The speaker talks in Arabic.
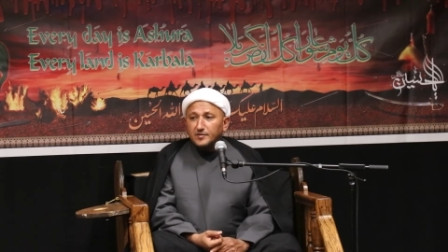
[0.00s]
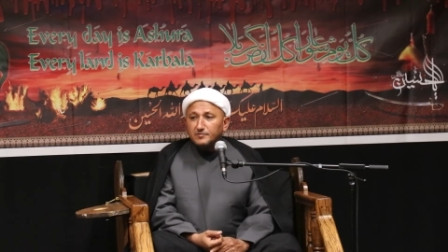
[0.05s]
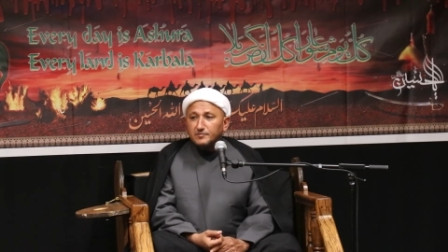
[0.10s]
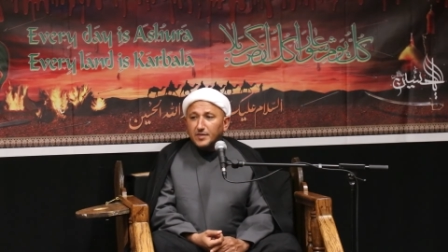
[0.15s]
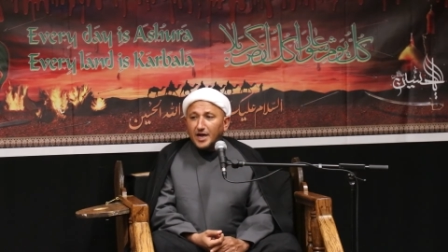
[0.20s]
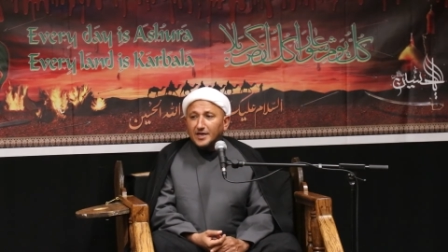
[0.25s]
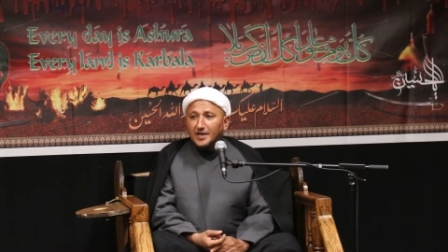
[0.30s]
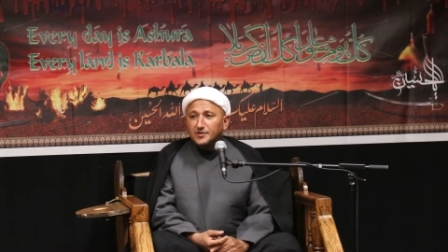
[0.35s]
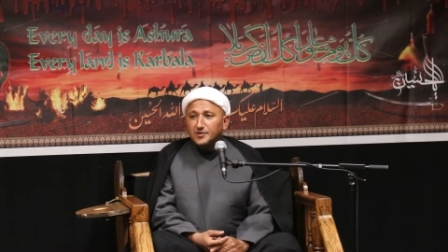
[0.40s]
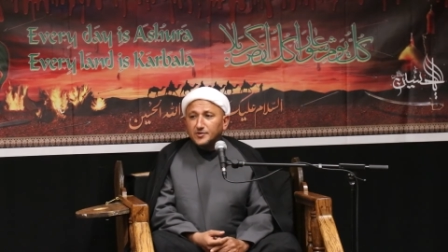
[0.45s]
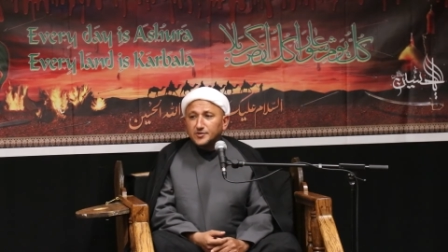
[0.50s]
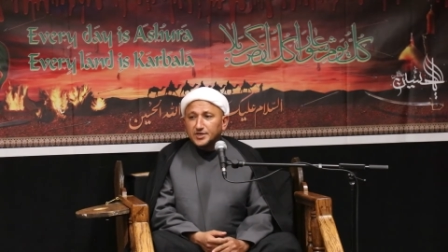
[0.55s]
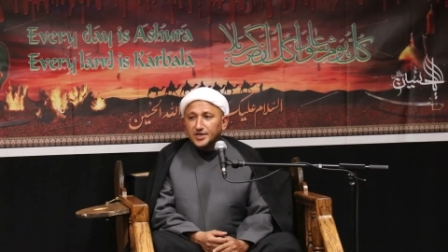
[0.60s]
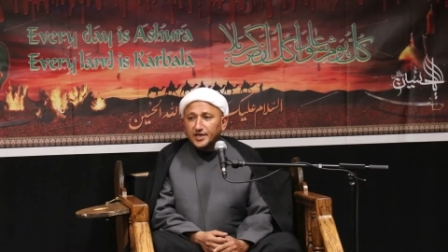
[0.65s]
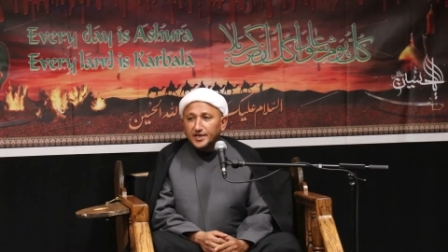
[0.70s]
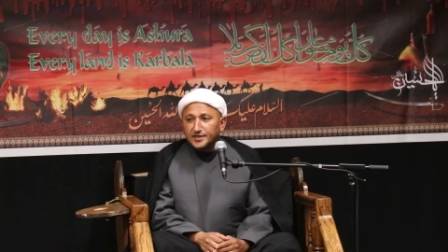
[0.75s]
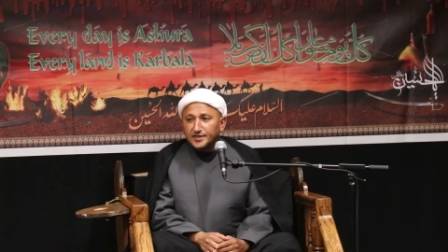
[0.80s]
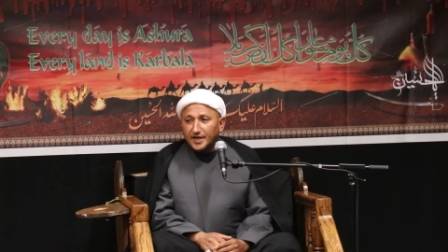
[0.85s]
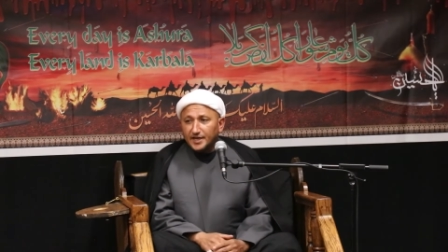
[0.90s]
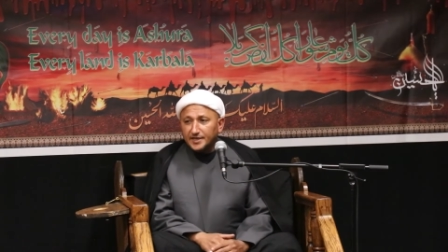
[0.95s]
مع
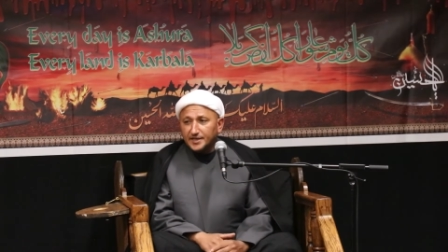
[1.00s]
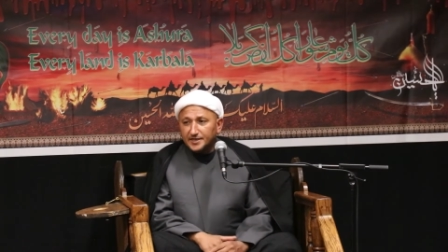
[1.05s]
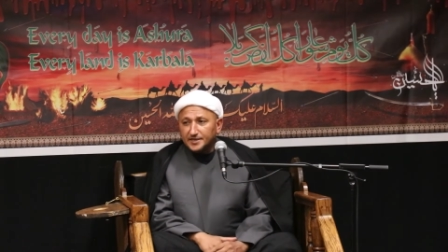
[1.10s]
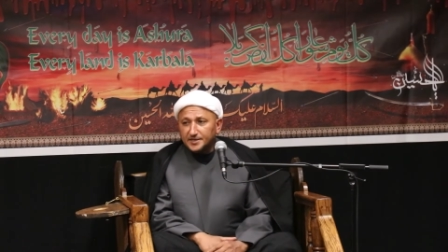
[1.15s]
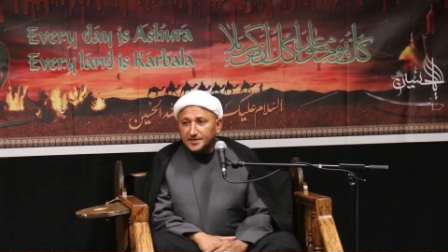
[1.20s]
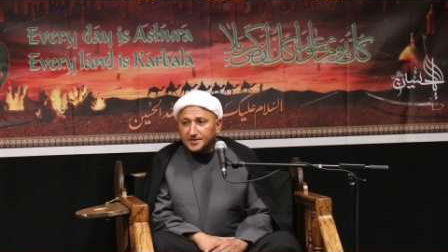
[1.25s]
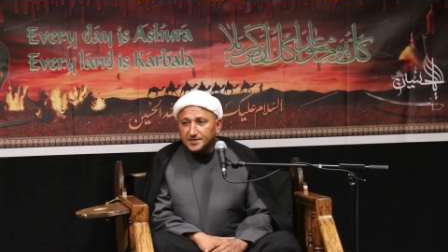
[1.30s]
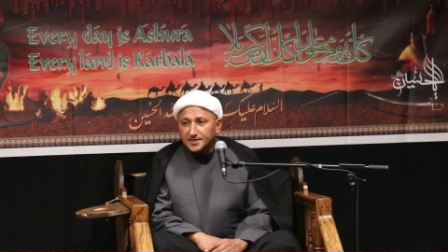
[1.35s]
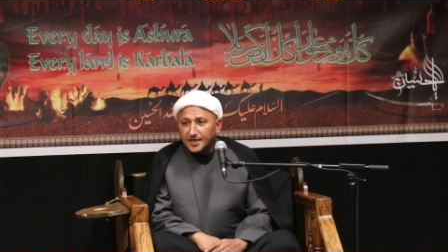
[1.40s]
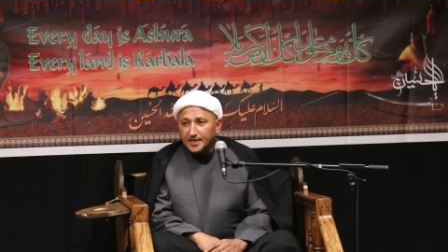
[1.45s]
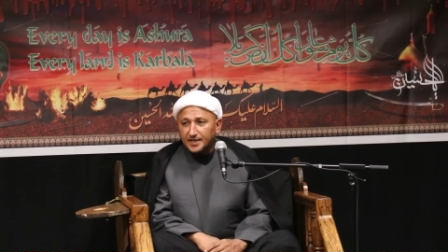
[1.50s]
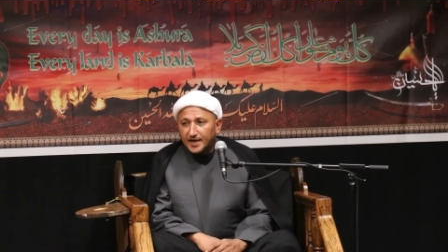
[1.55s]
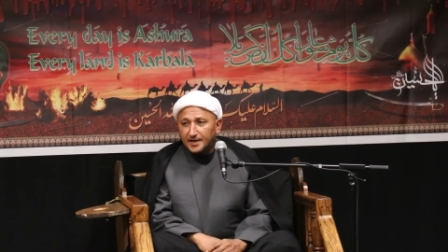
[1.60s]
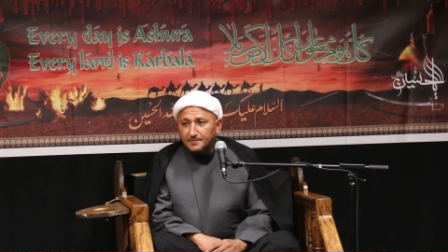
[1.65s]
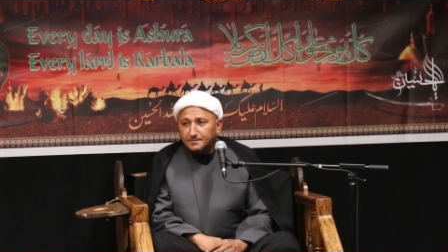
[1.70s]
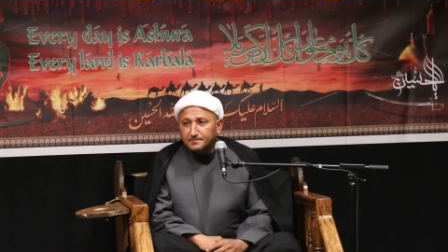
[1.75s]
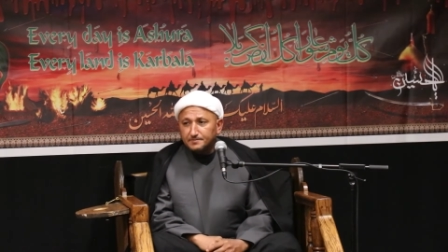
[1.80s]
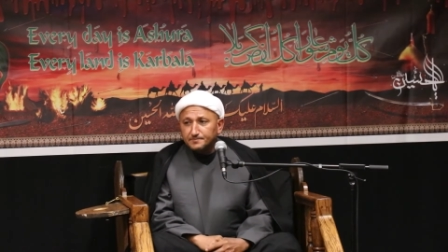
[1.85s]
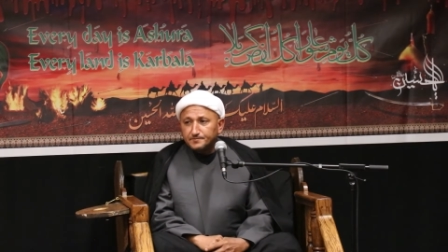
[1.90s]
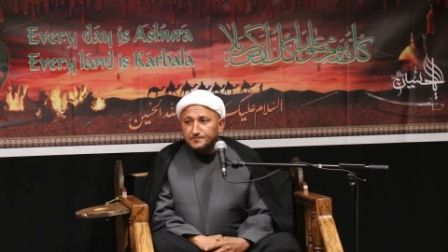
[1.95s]
الحسين عليه
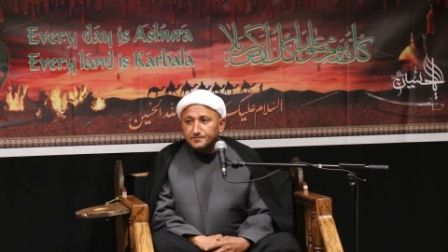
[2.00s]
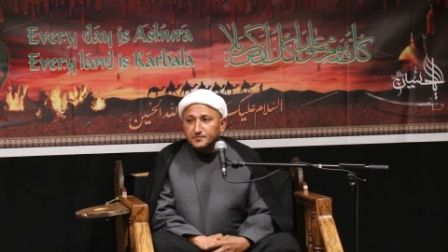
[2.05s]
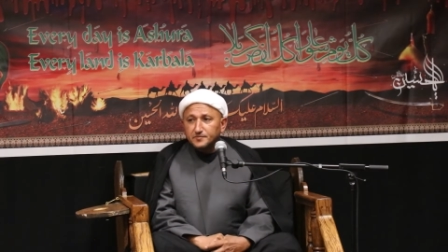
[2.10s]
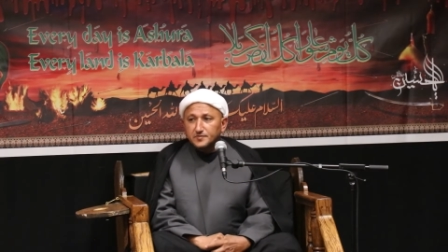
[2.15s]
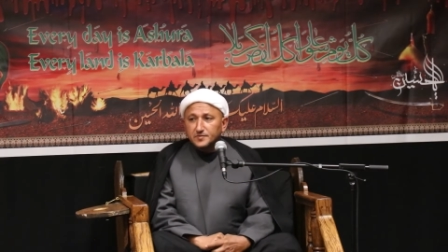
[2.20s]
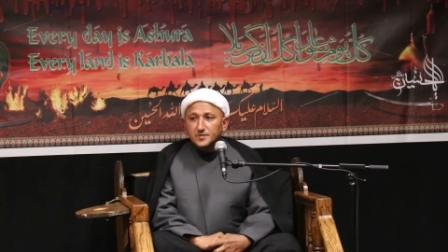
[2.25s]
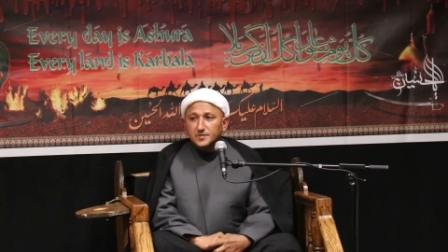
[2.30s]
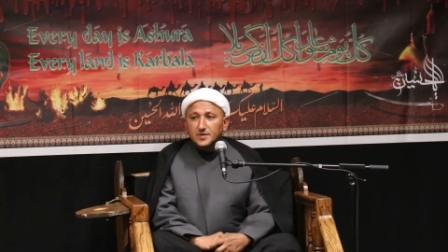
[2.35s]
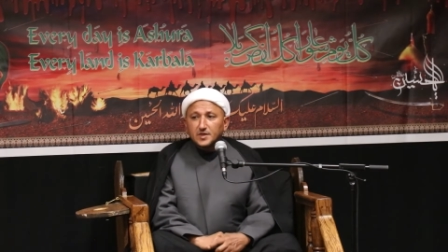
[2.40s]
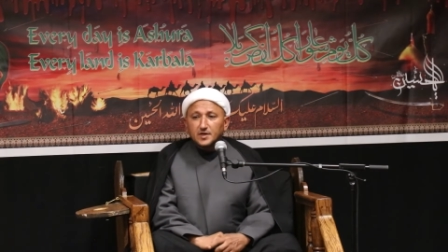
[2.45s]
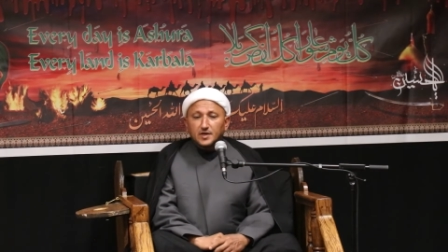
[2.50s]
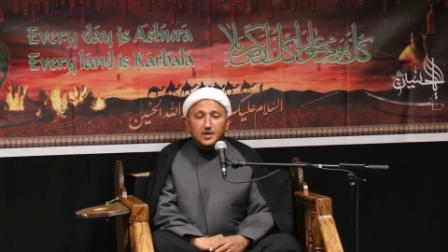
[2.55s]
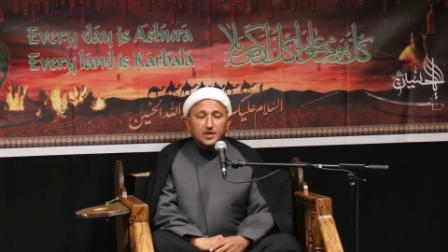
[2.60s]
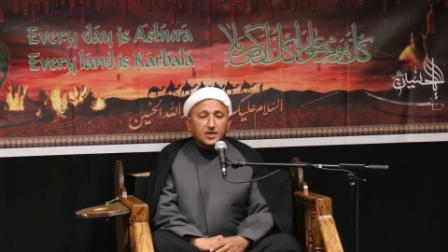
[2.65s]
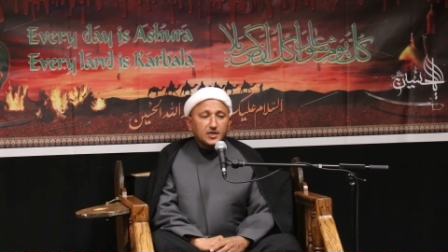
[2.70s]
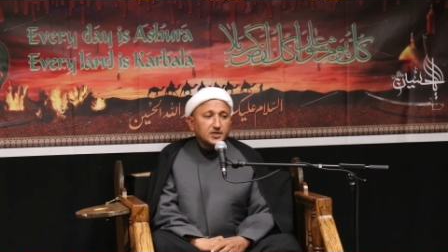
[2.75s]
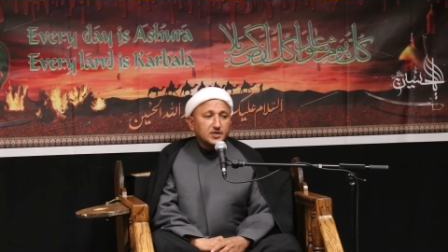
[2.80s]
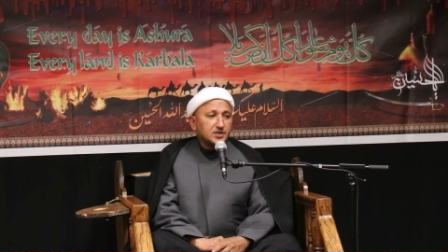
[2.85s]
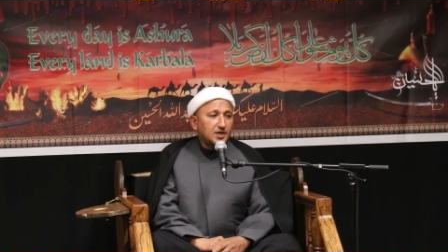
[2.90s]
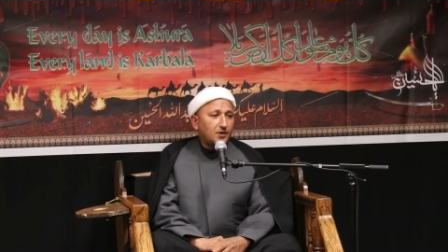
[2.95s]
السلام
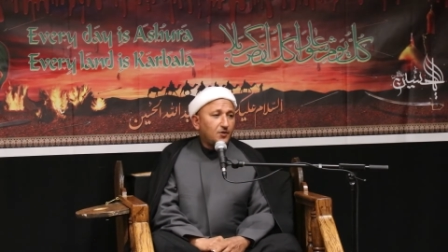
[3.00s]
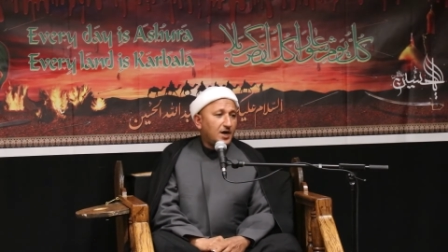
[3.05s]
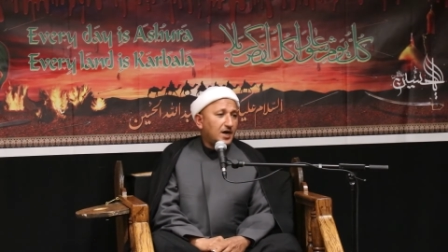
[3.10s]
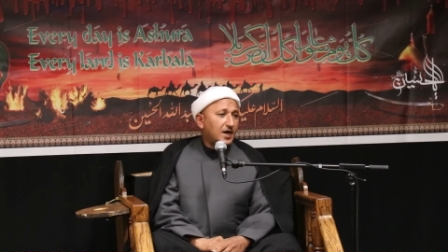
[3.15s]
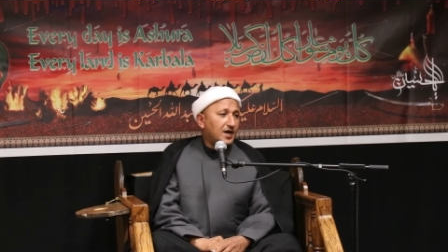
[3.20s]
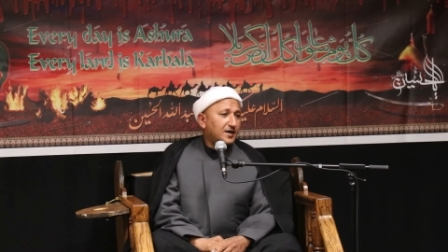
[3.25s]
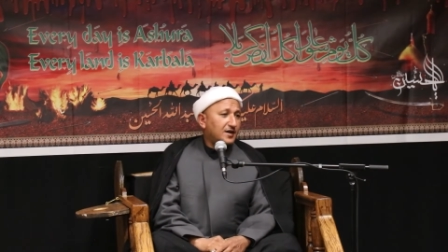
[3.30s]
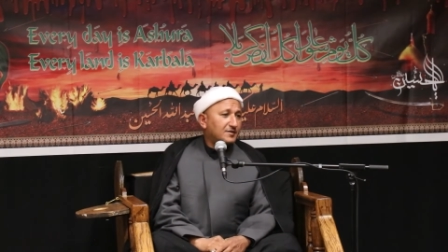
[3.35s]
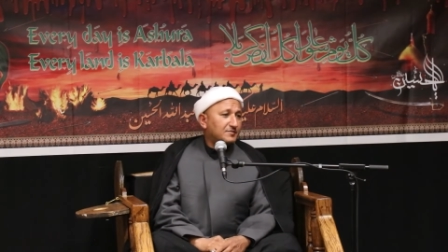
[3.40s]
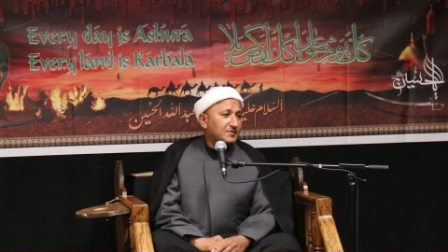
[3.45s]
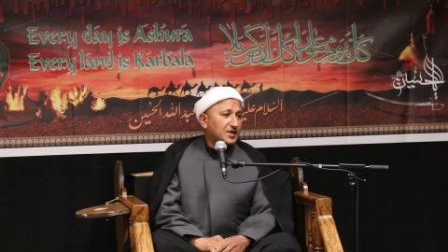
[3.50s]
سواء